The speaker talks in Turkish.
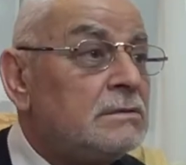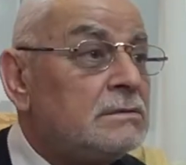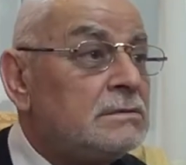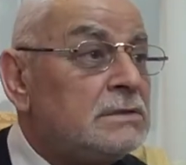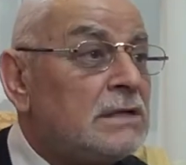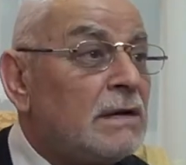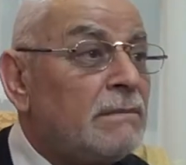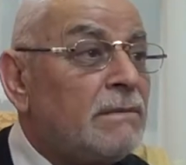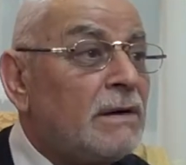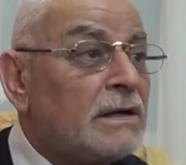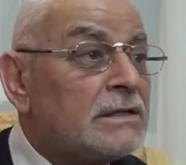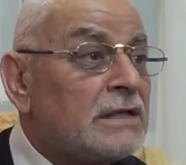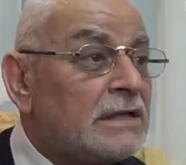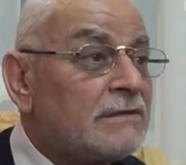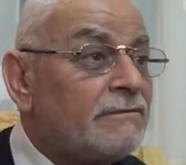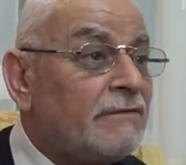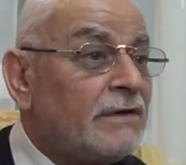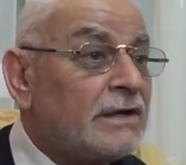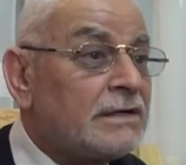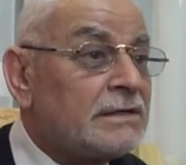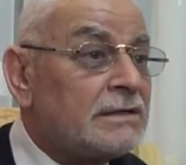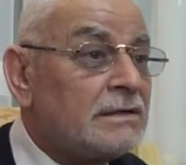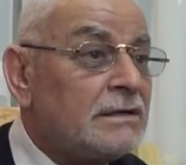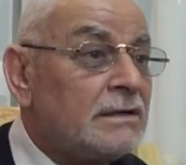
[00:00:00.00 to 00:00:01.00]
nebadat
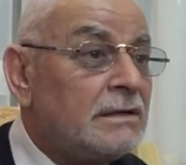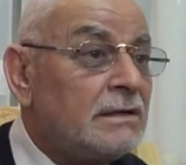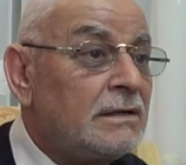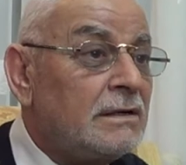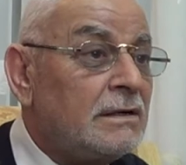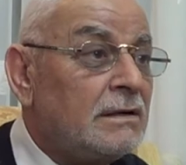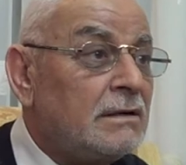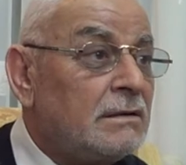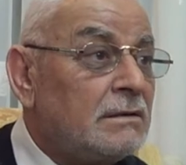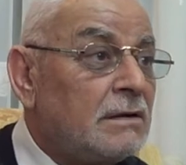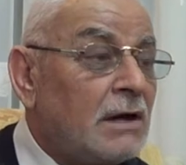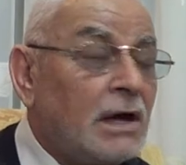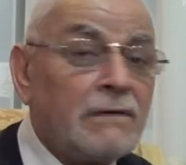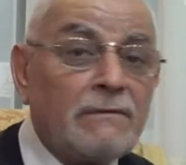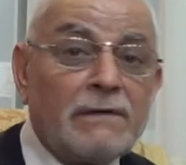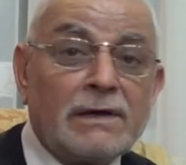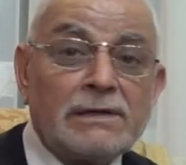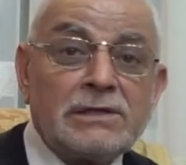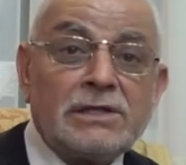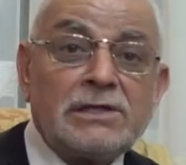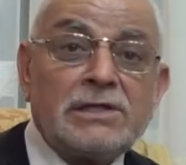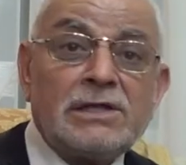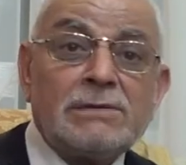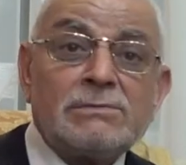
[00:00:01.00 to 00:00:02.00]
var.
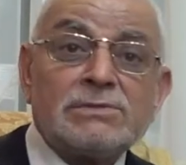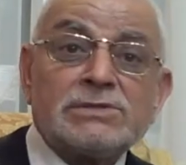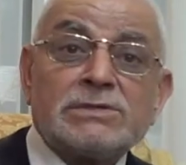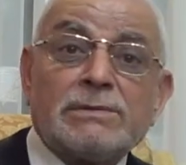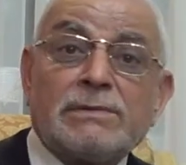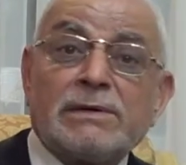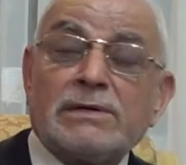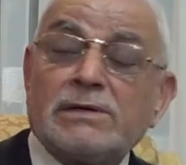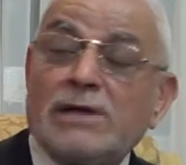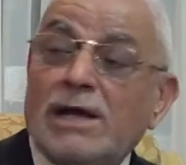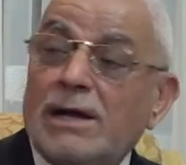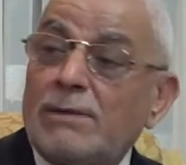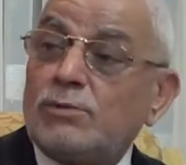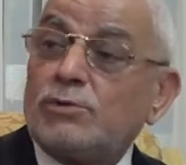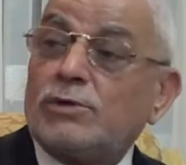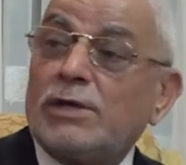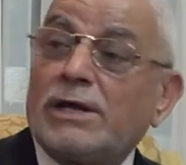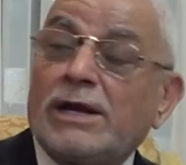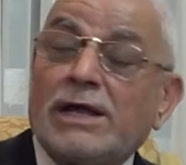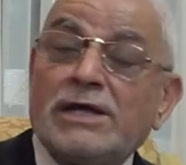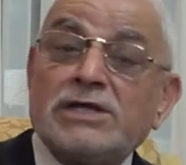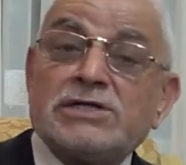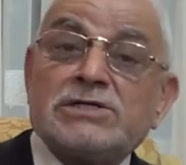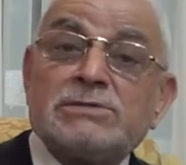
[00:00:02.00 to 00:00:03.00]
Hayvan dediğimiz zaman
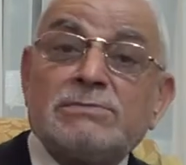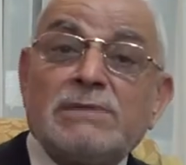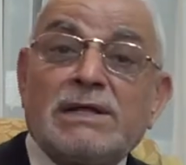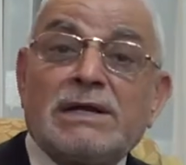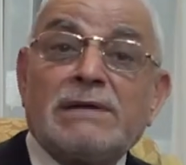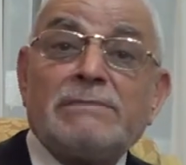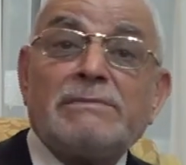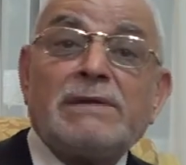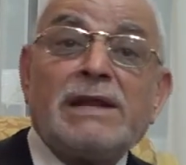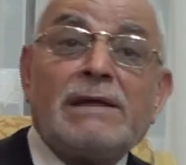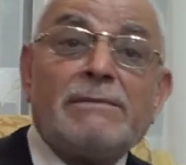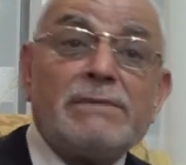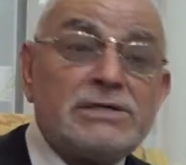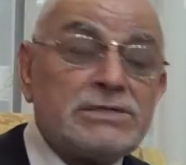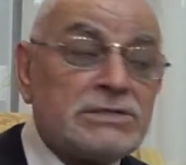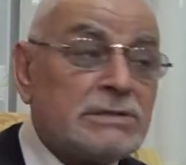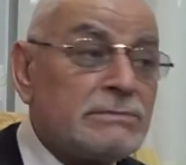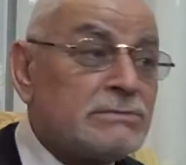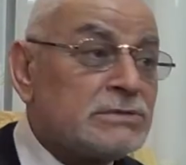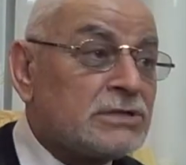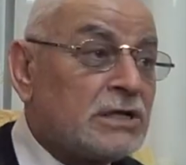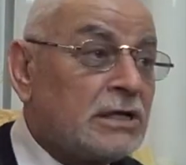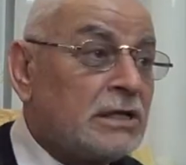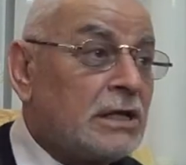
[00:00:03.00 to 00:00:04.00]
namütena isimlerini
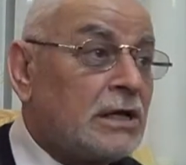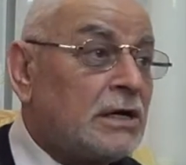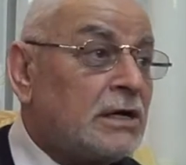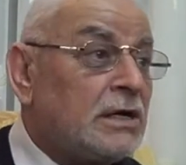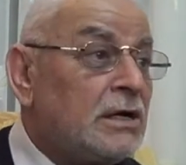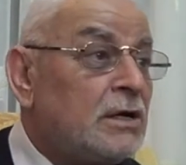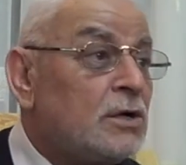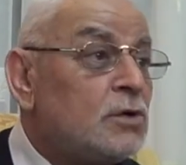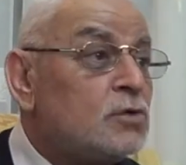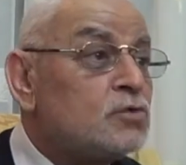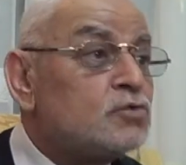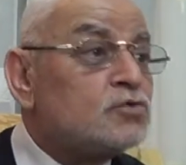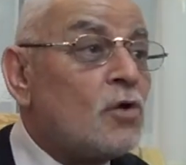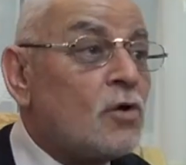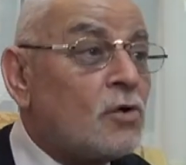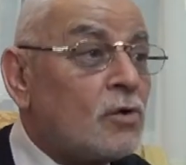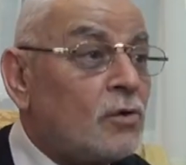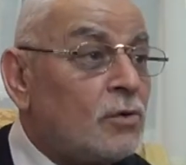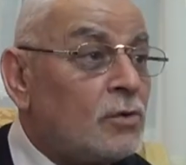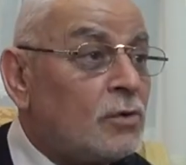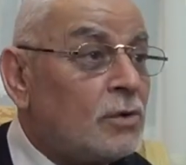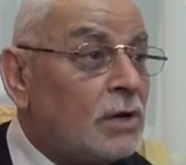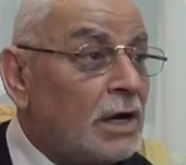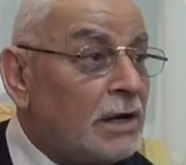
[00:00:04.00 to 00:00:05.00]
bilemeyeceğimiz kadar
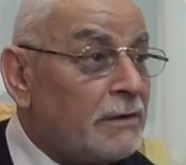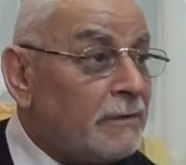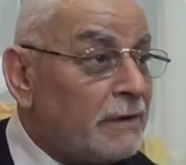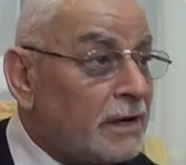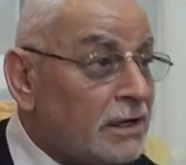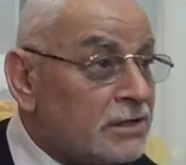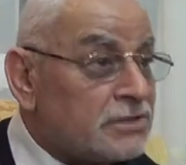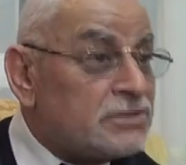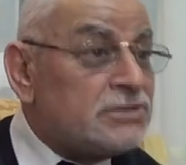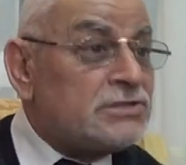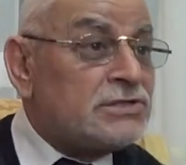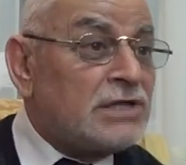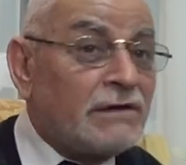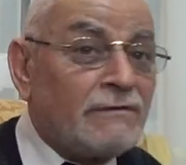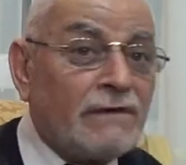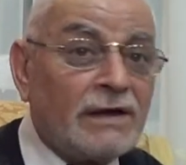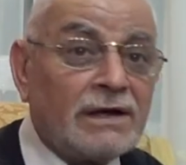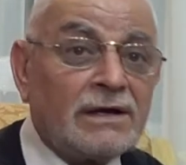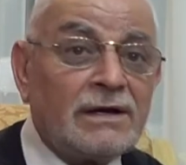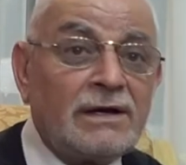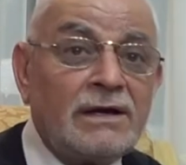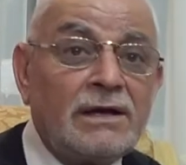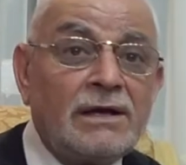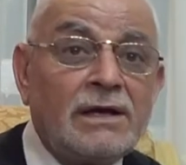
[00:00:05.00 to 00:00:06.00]
çok hayvanat cinsleri
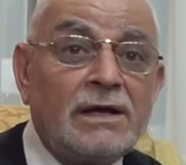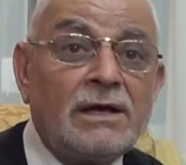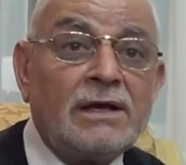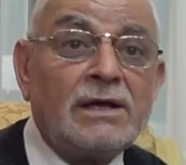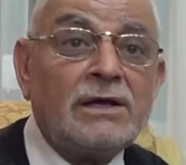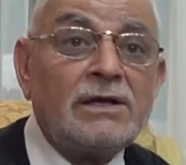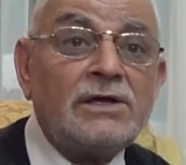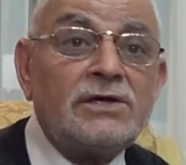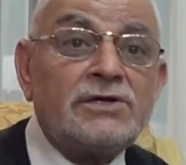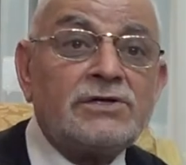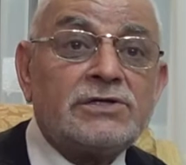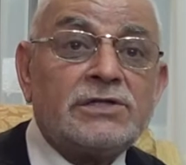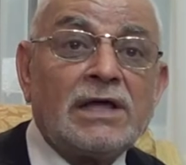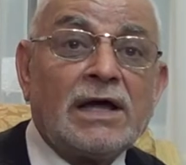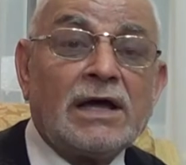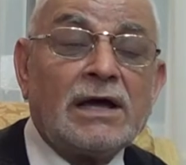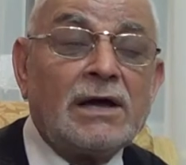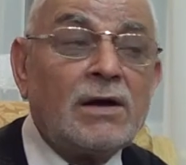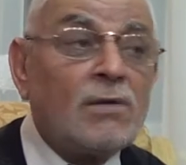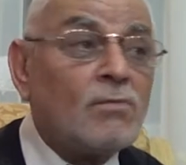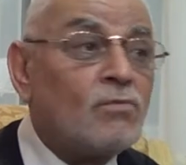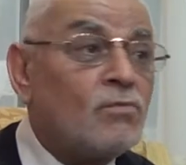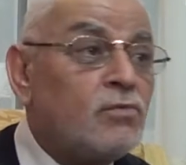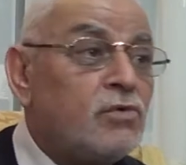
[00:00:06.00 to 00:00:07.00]
var. İşte
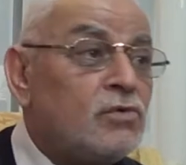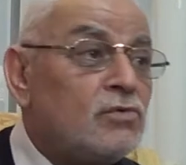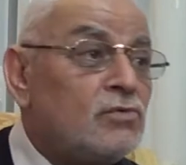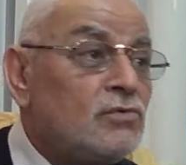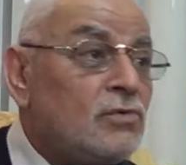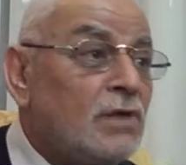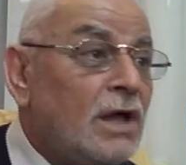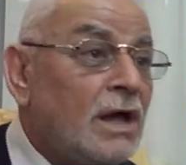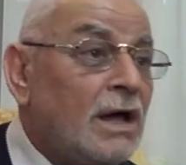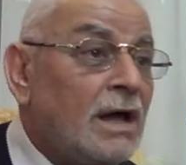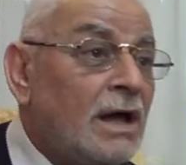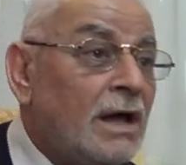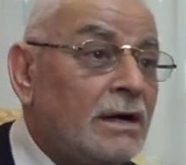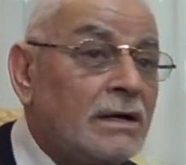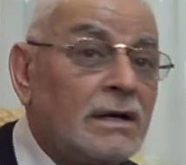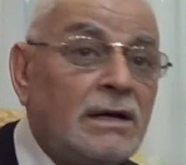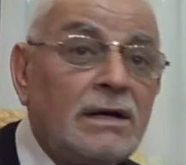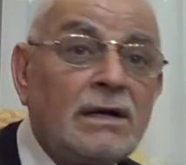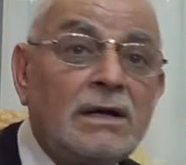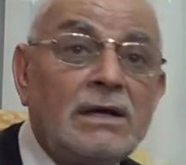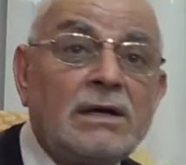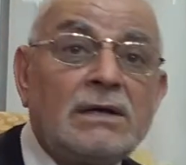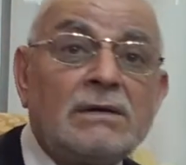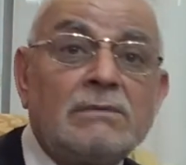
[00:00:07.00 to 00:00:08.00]
bunlar
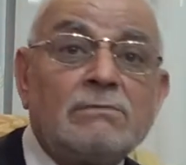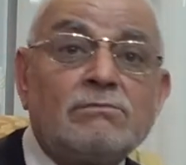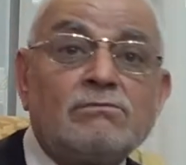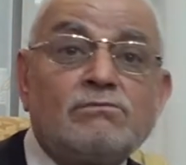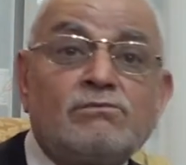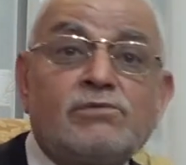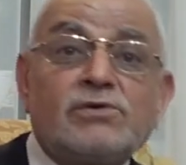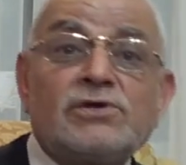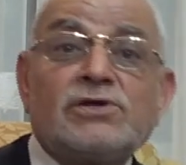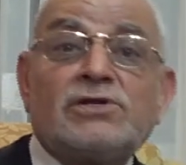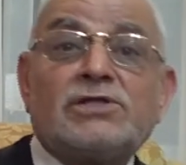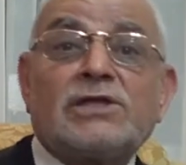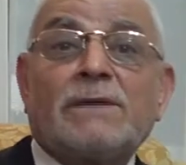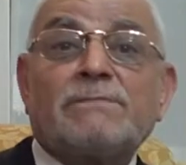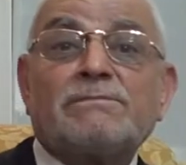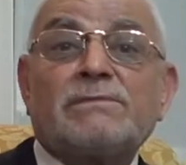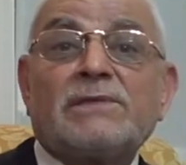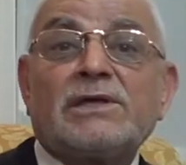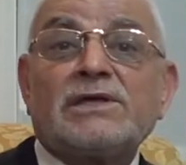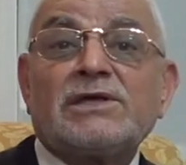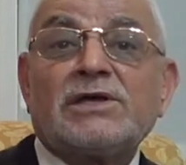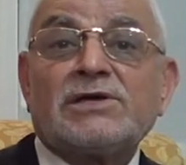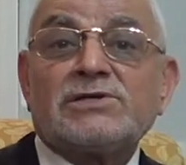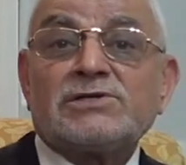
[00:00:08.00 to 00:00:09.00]
bu
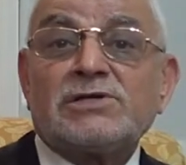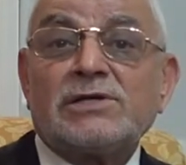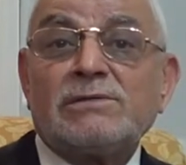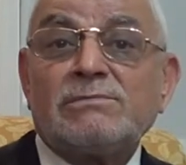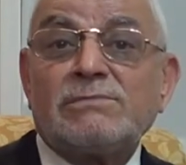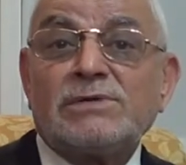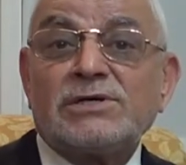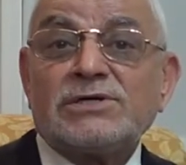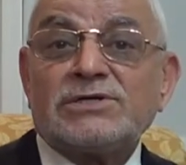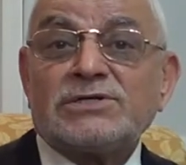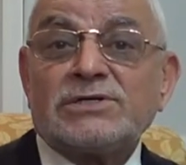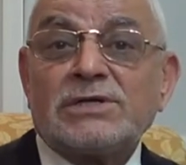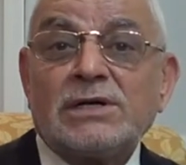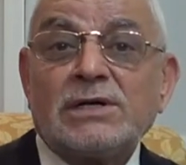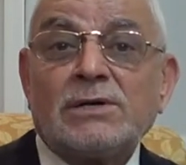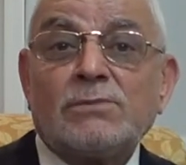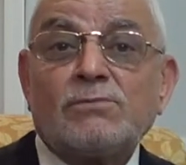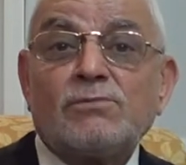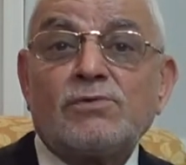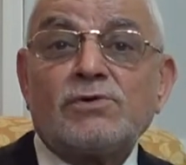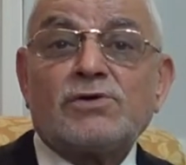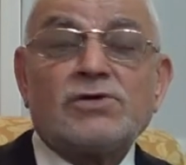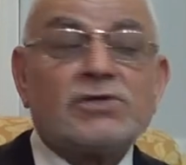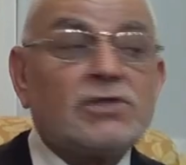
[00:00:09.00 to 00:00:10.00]
kitapta yazılmış,
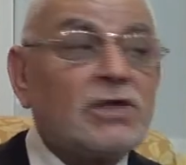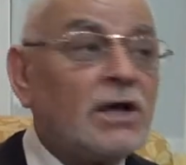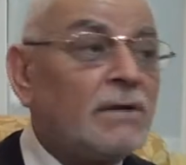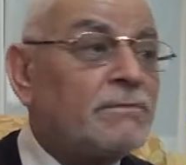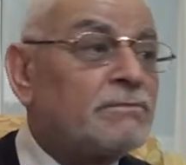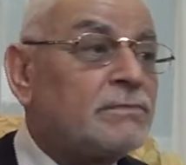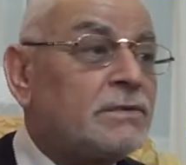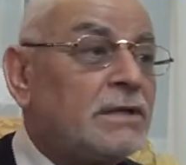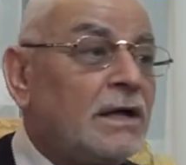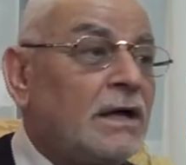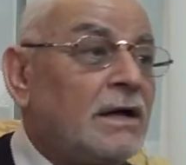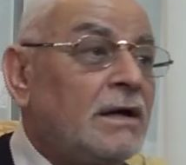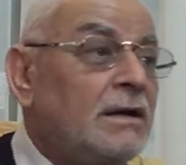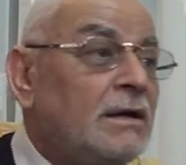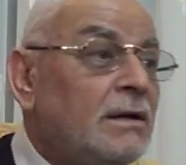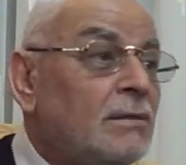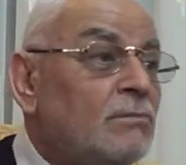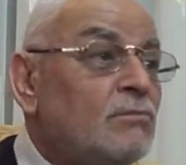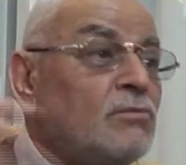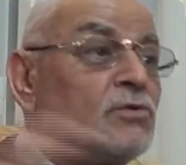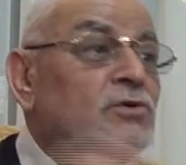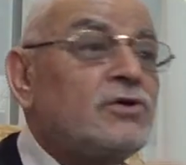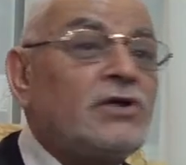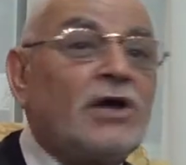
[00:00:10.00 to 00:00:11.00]
bu kitapta
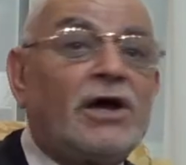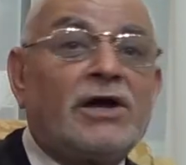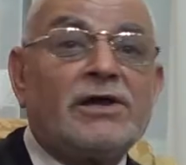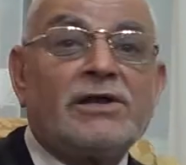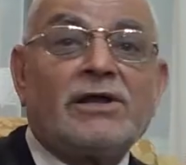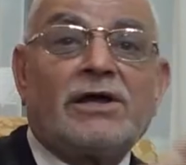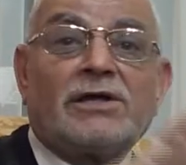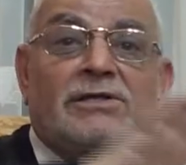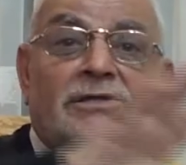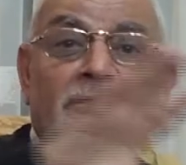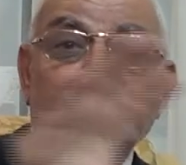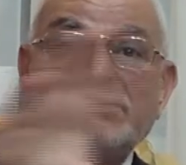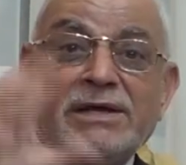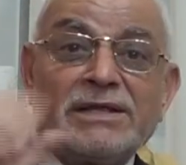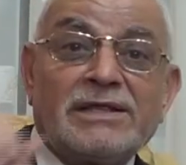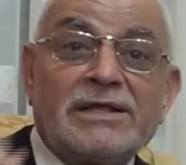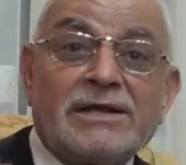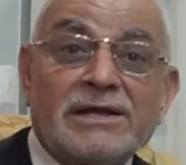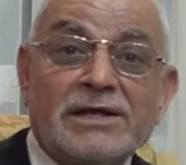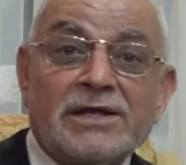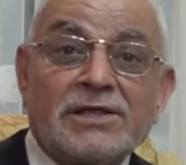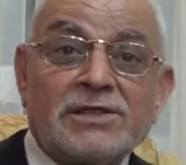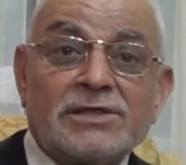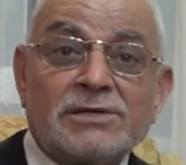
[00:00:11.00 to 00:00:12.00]
bu kainatı
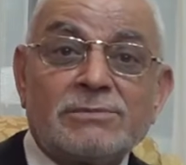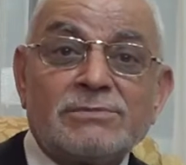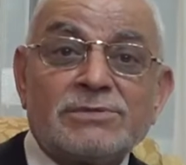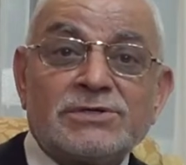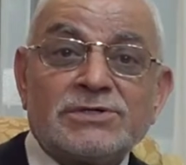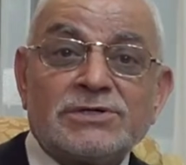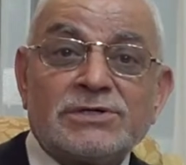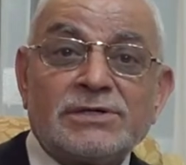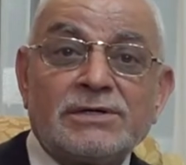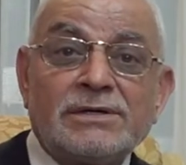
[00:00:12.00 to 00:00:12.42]
meydana getirmiş.